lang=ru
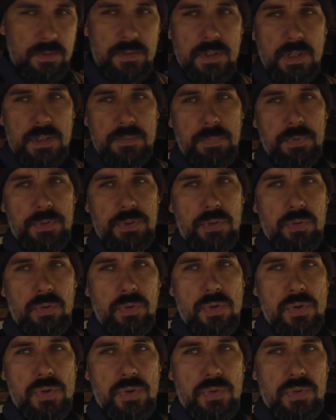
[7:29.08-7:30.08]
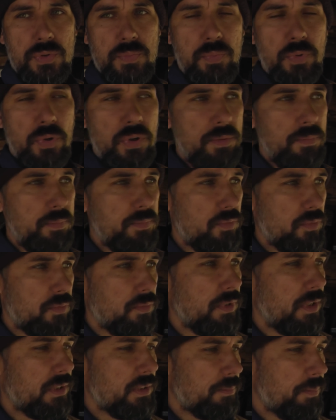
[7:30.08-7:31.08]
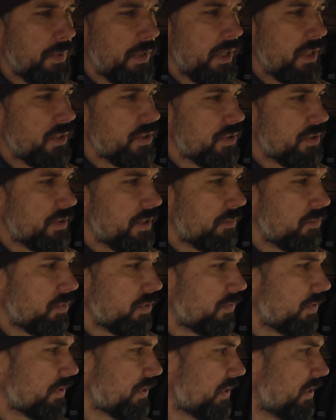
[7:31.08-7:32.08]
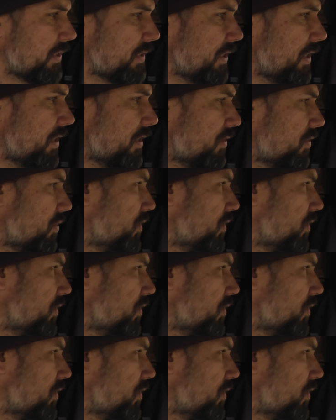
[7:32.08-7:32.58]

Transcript: Сейчас потихонечку сборы. Ну, надо пораньше домой, воскресенье.